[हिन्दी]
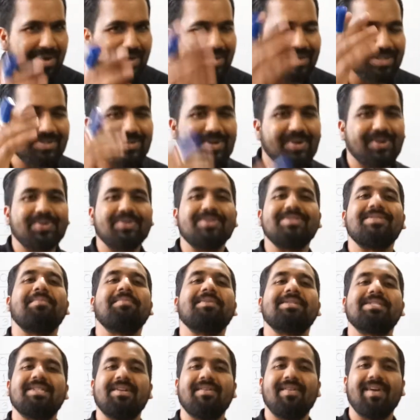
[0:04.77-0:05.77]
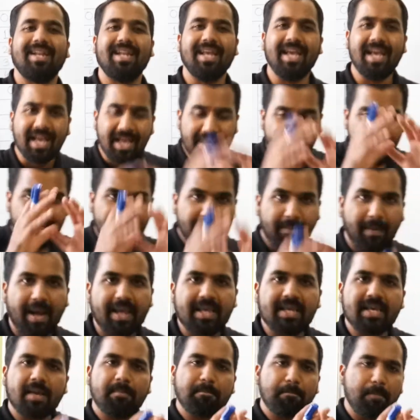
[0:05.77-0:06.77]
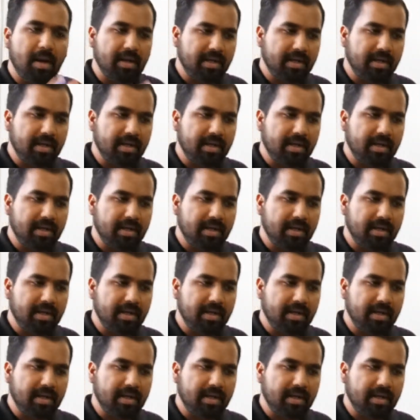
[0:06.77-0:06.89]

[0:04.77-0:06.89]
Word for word: बकेट शॉट को समझने वाला है कि भाई ये